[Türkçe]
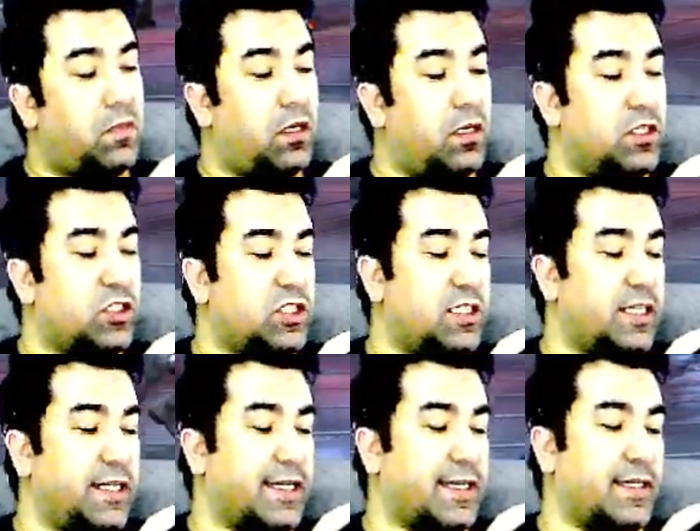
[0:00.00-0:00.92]

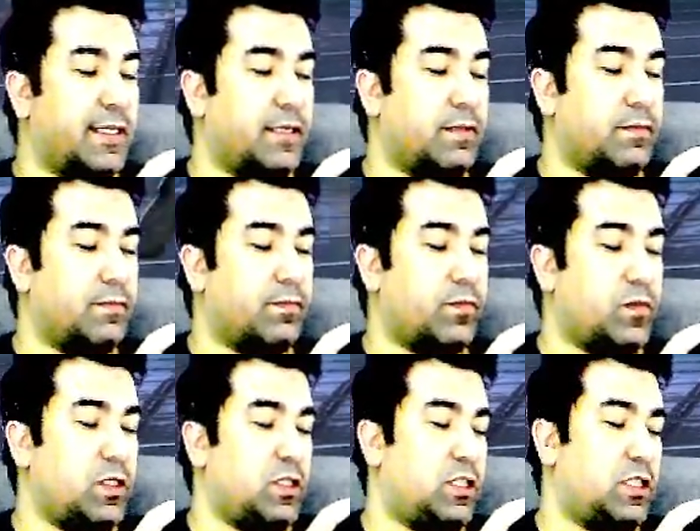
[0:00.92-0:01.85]
alışılana kadar
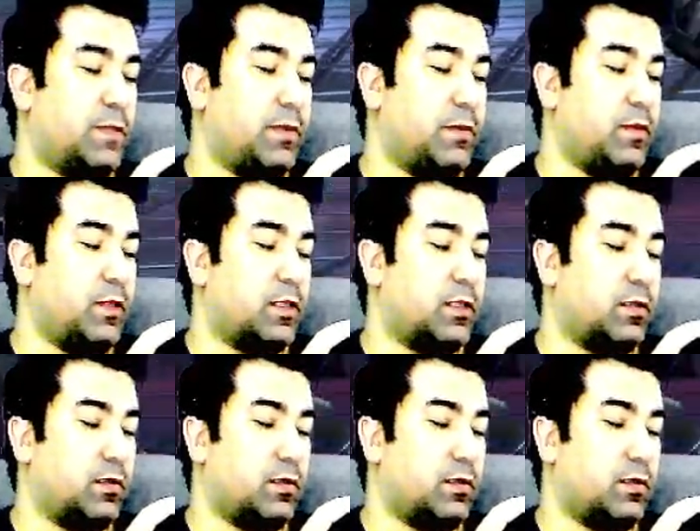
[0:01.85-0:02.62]
iş yapabilir.